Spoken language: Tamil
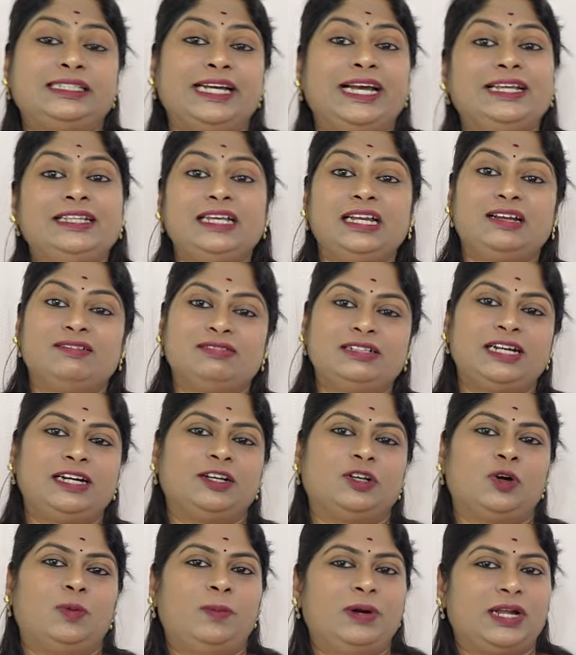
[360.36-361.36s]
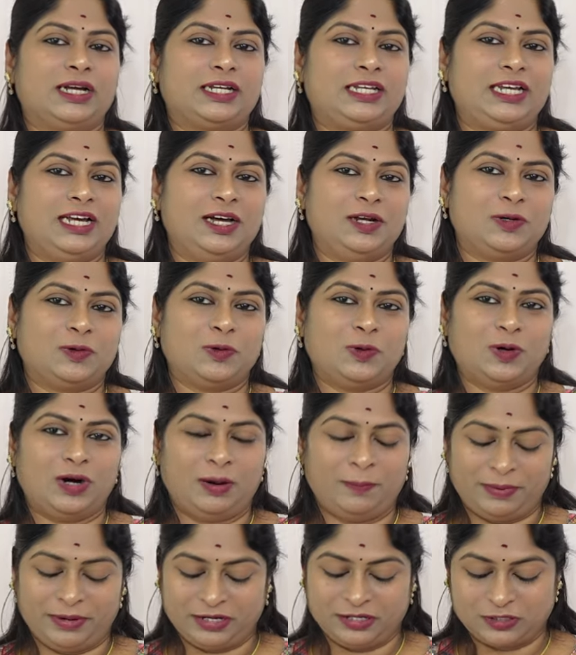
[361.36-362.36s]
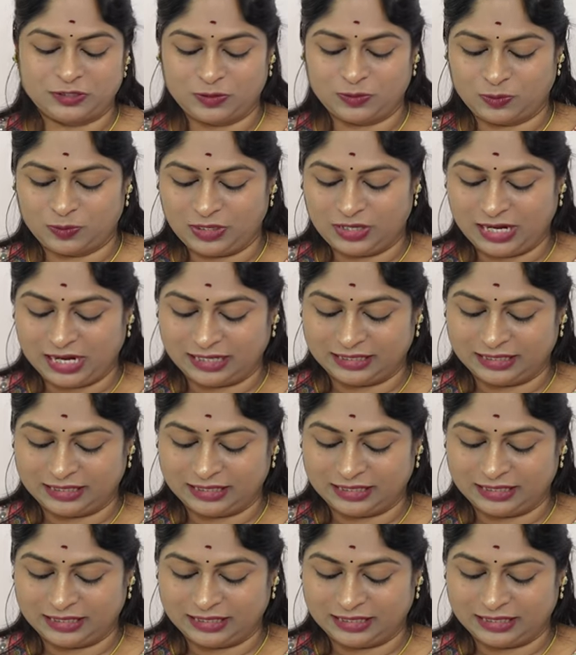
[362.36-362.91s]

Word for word: தேதியில வந்து எனக்கு ரொம்ப லக்கியா இருக்கும் அப்படின்னு சொல்லுவோம்ல